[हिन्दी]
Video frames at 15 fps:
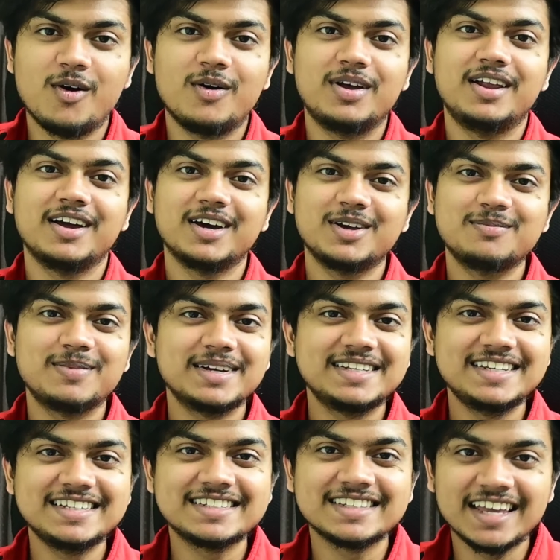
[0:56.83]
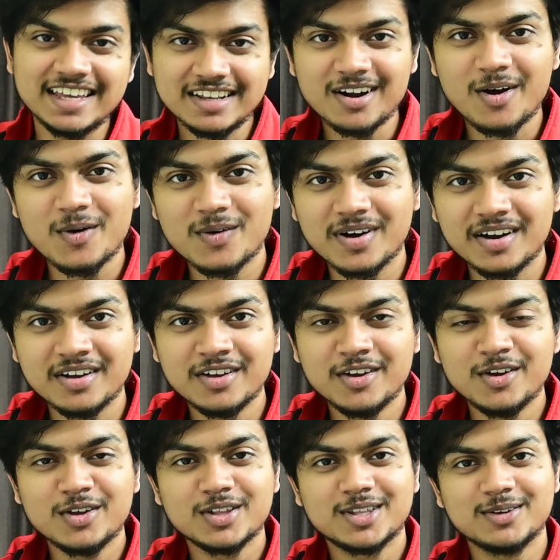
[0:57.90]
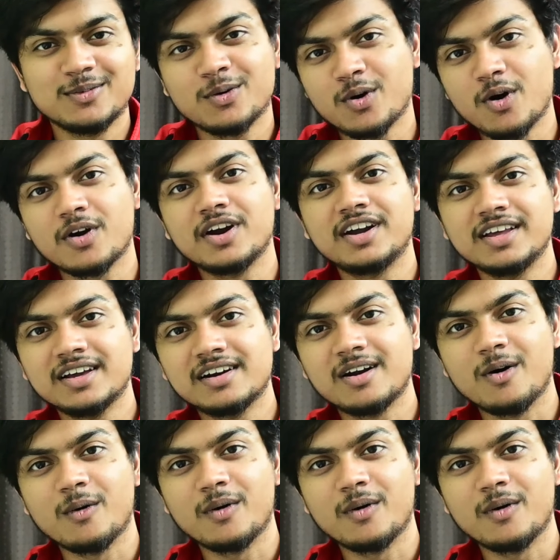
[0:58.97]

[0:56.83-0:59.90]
और अगर बजीज़ नहीं रहा होगा तो वो कॉकेटियल रहा